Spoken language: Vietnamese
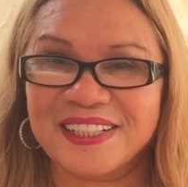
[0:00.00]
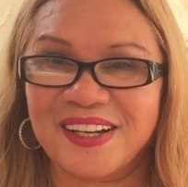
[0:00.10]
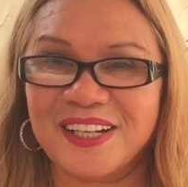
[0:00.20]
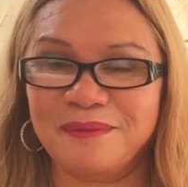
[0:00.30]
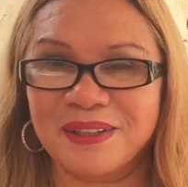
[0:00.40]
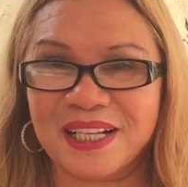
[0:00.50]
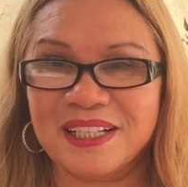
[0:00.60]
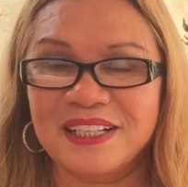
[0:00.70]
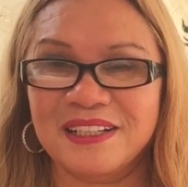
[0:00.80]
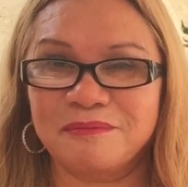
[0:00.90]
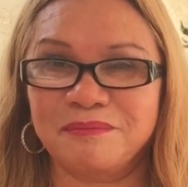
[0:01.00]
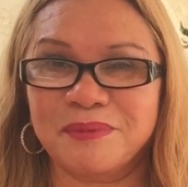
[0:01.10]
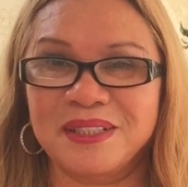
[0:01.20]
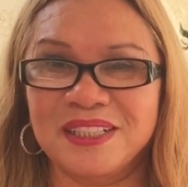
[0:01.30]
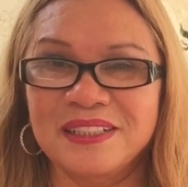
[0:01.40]
đó là một cách
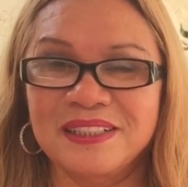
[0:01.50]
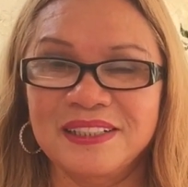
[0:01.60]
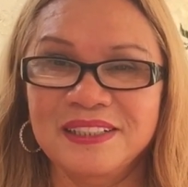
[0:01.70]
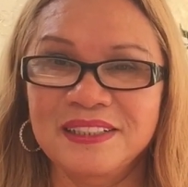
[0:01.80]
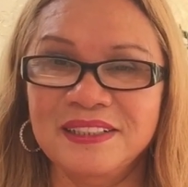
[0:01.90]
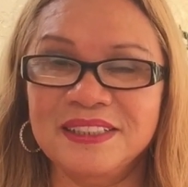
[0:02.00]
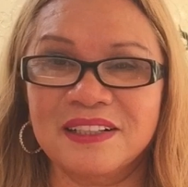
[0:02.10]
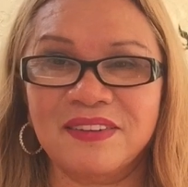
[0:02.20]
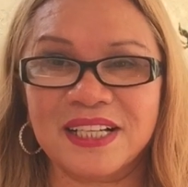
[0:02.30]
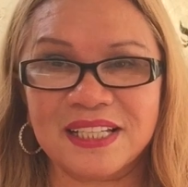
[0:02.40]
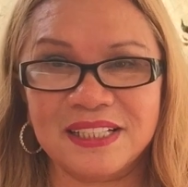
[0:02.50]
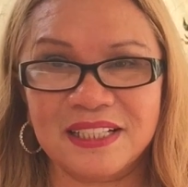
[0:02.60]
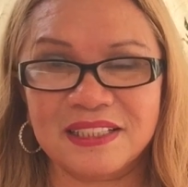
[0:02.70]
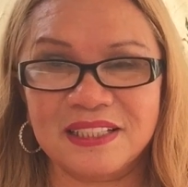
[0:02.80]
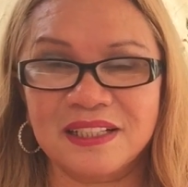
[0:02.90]
ừ, mình hướng dẫn bạn cách để
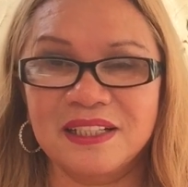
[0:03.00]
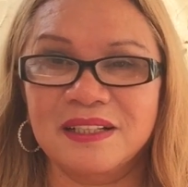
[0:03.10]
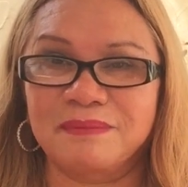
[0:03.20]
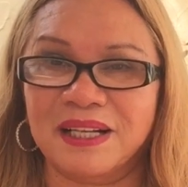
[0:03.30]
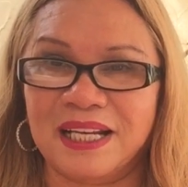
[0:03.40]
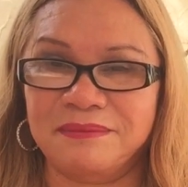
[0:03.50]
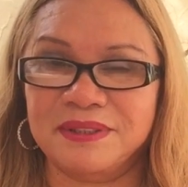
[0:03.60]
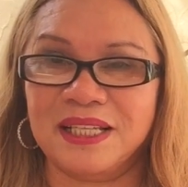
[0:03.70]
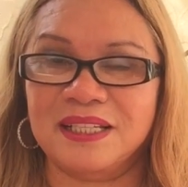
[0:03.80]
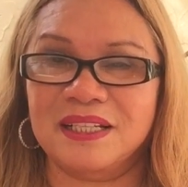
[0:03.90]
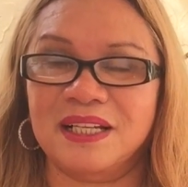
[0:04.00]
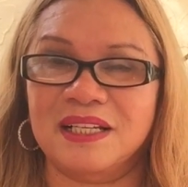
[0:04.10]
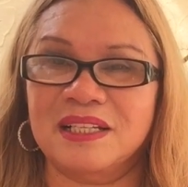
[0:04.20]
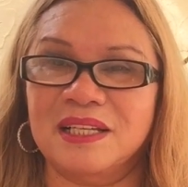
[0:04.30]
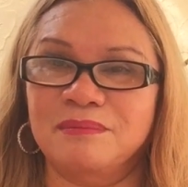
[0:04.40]
dành tiền bạn làm như vậy
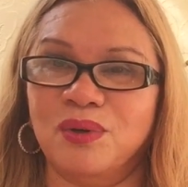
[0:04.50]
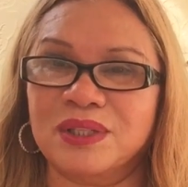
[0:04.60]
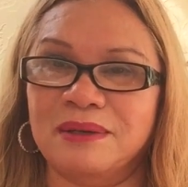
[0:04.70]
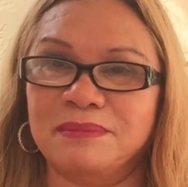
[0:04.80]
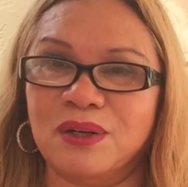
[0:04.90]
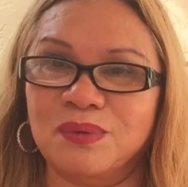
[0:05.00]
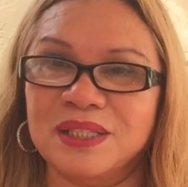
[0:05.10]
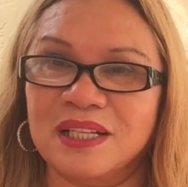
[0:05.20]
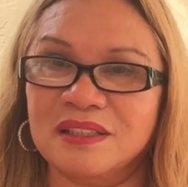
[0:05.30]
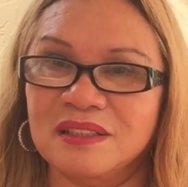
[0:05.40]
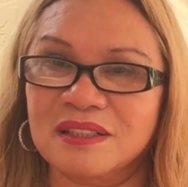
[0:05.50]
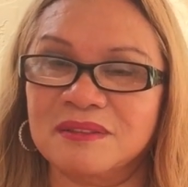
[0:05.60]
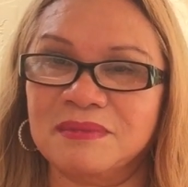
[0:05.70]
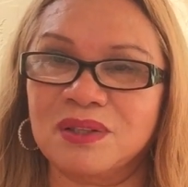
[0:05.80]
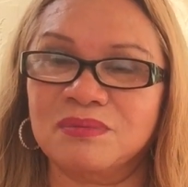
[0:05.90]
là là một năm bạn cũng để dành
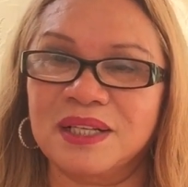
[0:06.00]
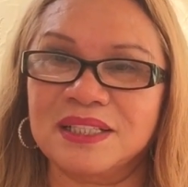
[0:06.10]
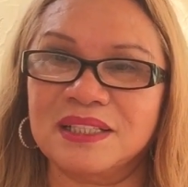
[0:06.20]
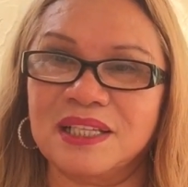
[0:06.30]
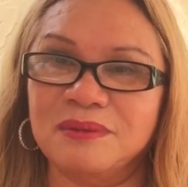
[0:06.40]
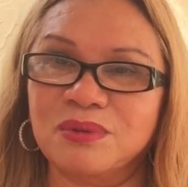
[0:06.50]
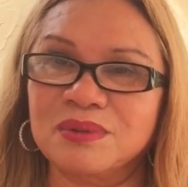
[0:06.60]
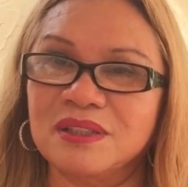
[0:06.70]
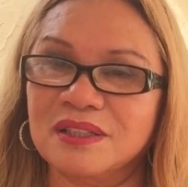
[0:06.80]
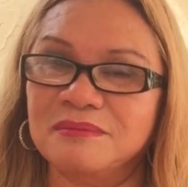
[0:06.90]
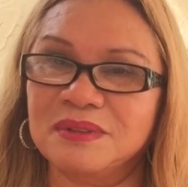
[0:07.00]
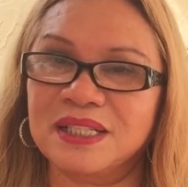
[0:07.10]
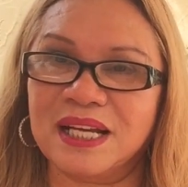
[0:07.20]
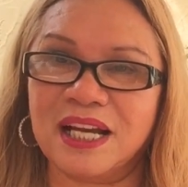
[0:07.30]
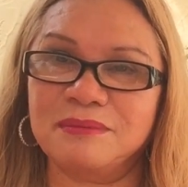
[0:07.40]
được bạn cũng để dành thêm cũng được
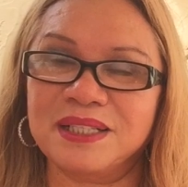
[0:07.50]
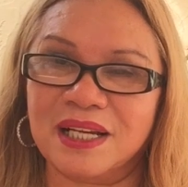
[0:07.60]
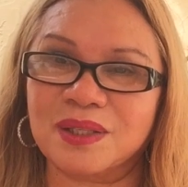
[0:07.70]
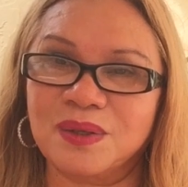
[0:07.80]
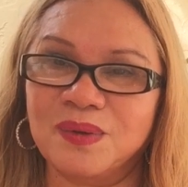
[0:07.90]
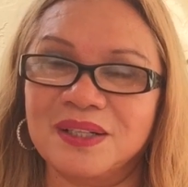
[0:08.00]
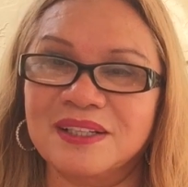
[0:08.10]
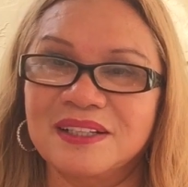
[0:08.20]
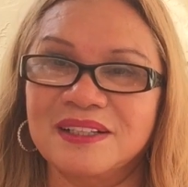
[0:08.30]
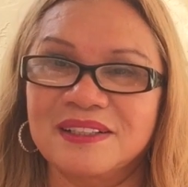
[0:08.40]
10 ngàn 20 ngàn đô ha